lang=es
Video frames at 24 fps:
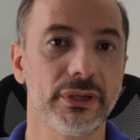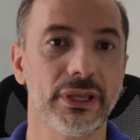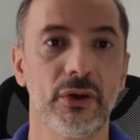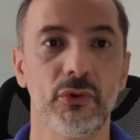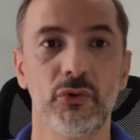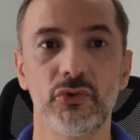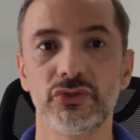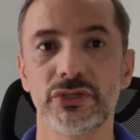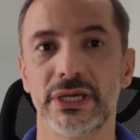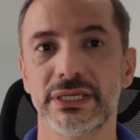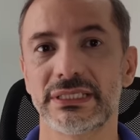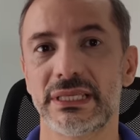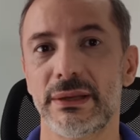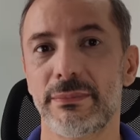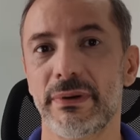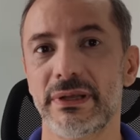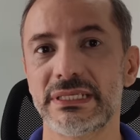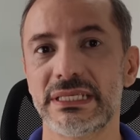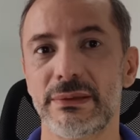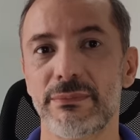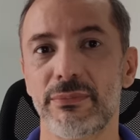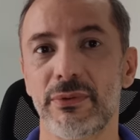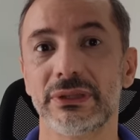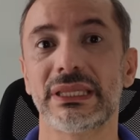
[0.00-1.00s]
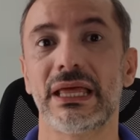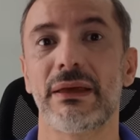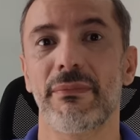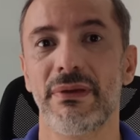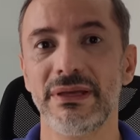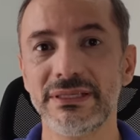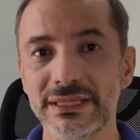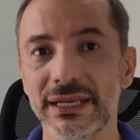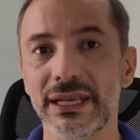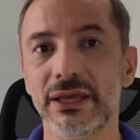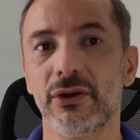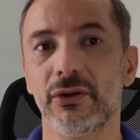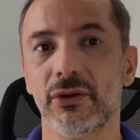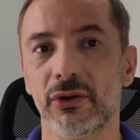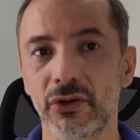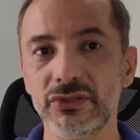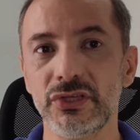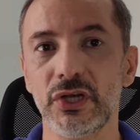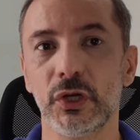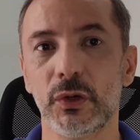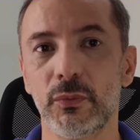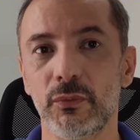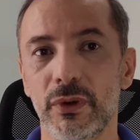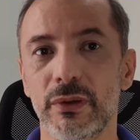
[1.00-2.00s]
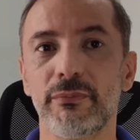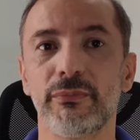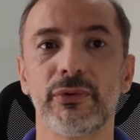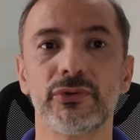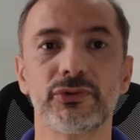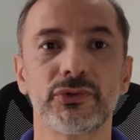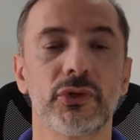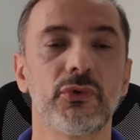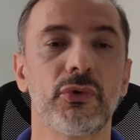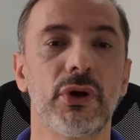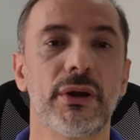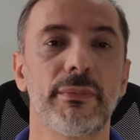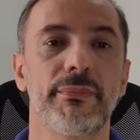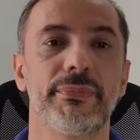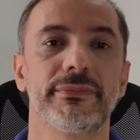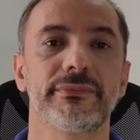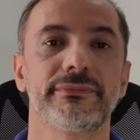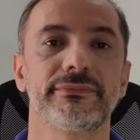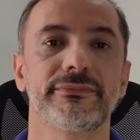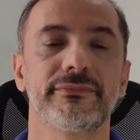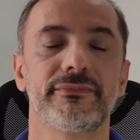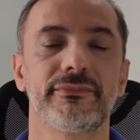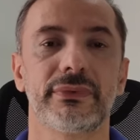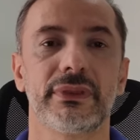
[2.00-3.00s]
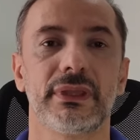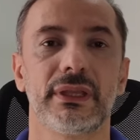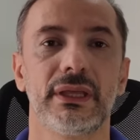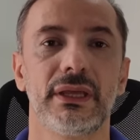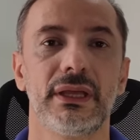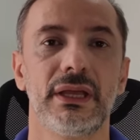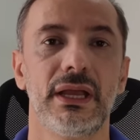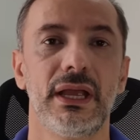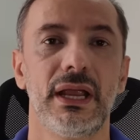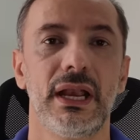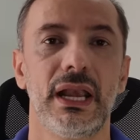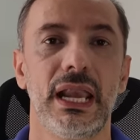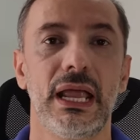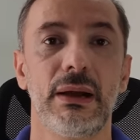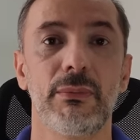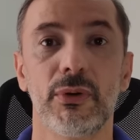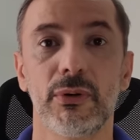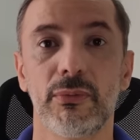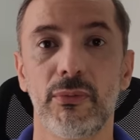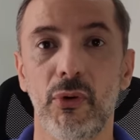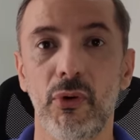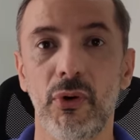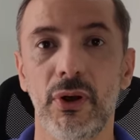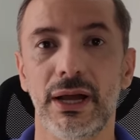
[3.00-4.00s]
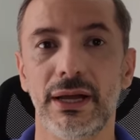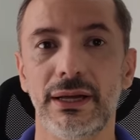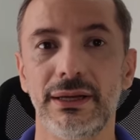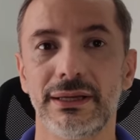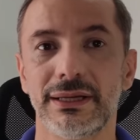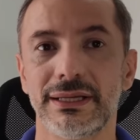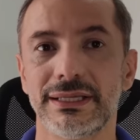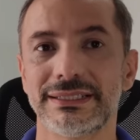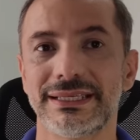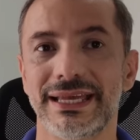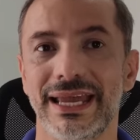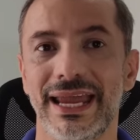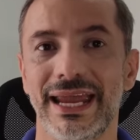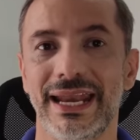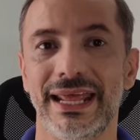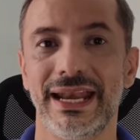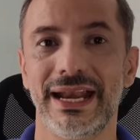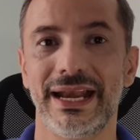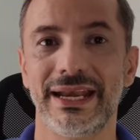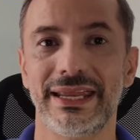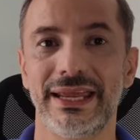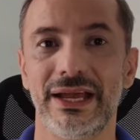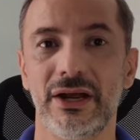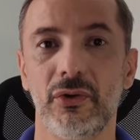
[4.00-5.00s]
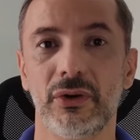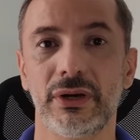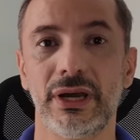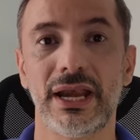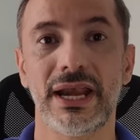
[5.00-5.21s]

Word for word: que use este principio también se le conoce como impulsor warp. La burbuja se generaría con